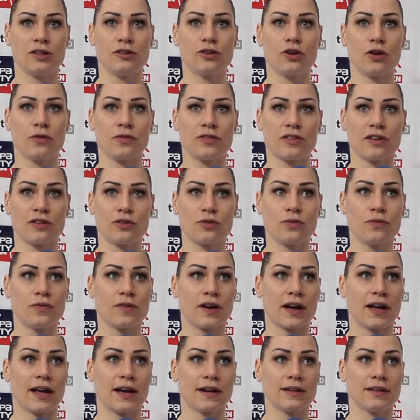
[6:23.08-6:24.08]
tylko w
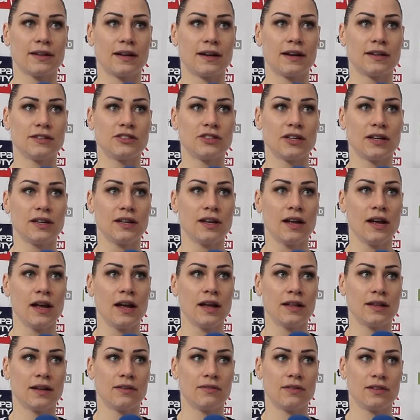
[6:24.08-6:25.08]
siatkówkę jak na razie.
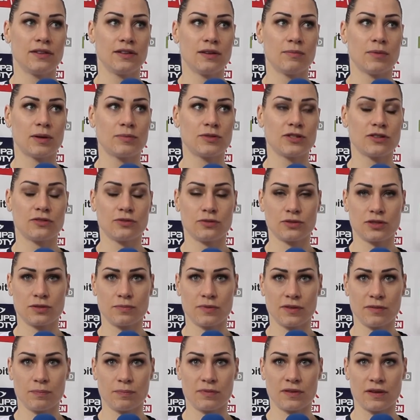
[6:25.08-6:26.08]
Nawet nie mam czasu,
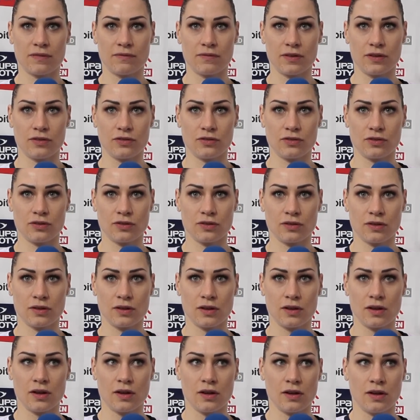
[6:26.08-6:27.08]
żeby z psem wyjść.
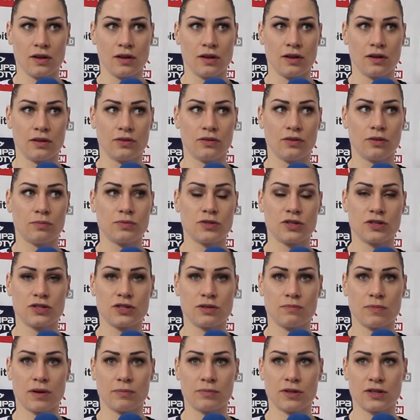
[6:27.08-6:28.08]
Dobrze,
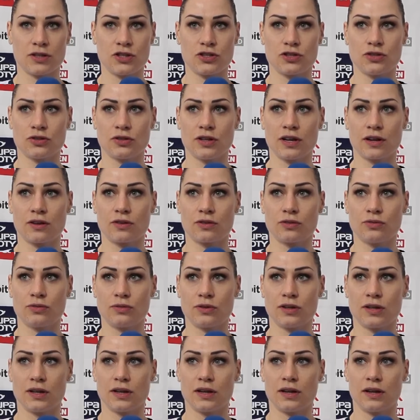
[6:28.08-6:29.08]
że mam narzeczonego,
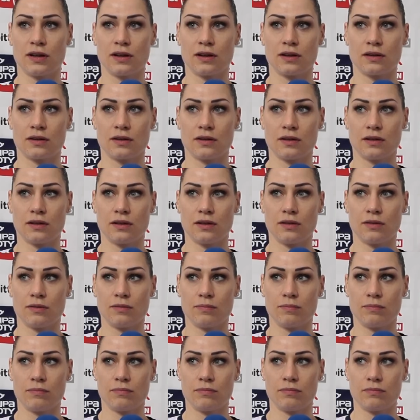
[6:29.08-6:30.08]
który
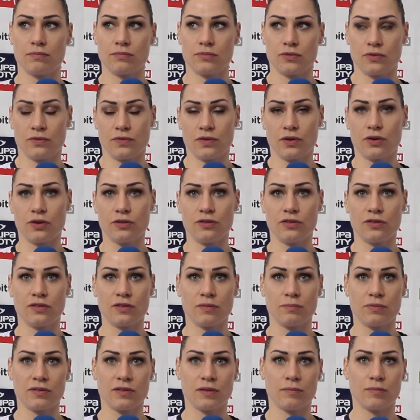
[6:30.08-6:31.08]
no, wychodzi z
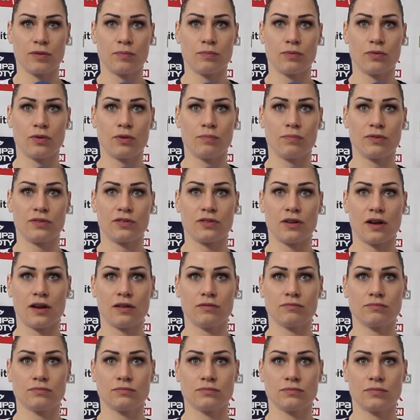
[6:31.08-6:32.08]
tym psem, bo byłoby
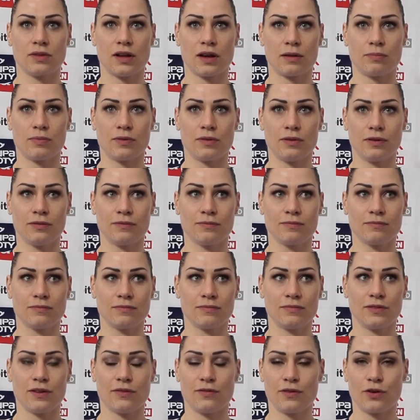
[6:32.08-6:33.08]
źle. Jakby
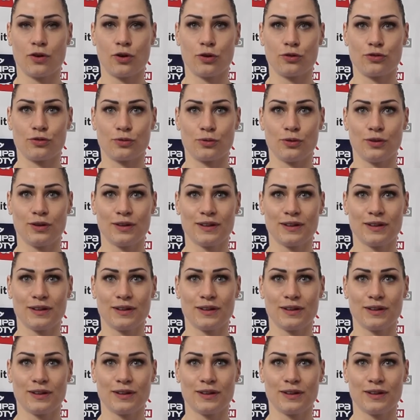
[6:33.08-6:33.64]
nie wychodził,